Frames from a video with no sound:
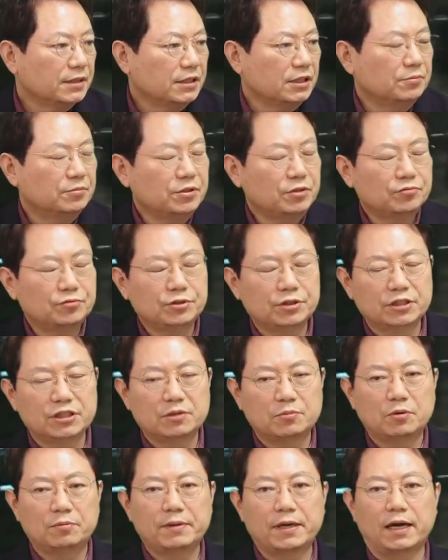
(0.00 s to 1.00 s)
이분이
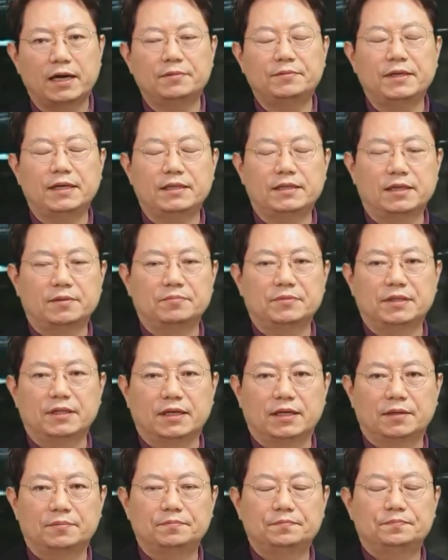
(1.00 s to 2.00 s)
운전자 보험에 가입돼
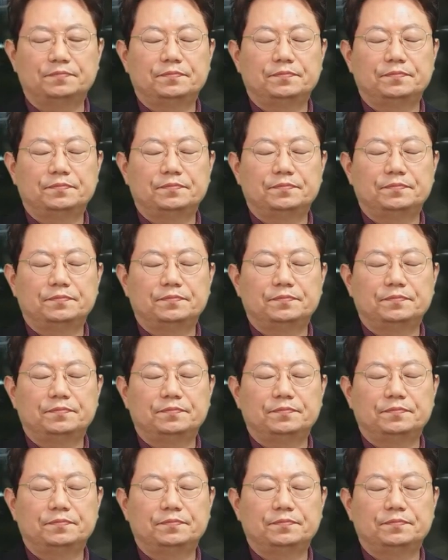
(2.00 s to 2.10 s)
있답니다.